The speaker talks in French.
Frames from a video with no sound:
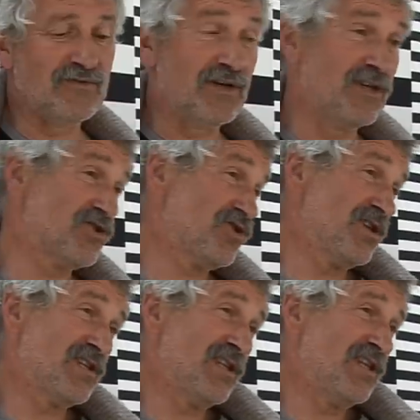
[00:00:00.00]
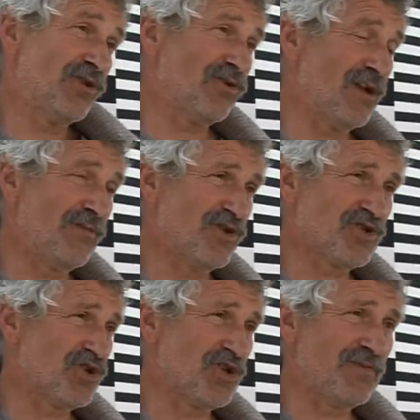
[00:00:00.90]
bah, je décide naturellement de
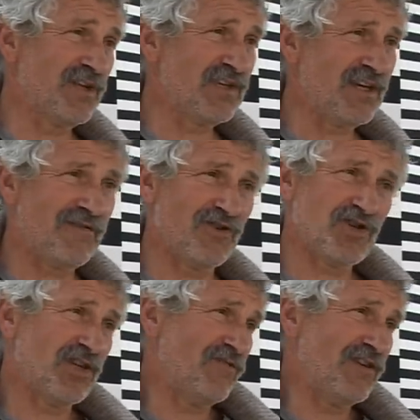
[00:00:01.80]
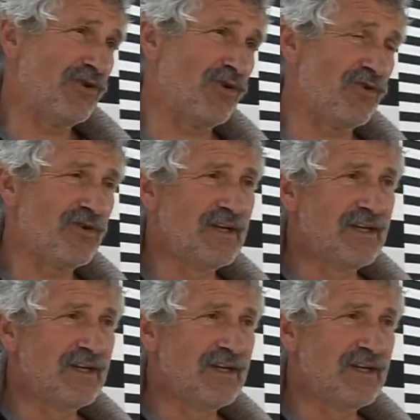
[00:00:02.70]
changer de métier. Avant, j'étais vigneron.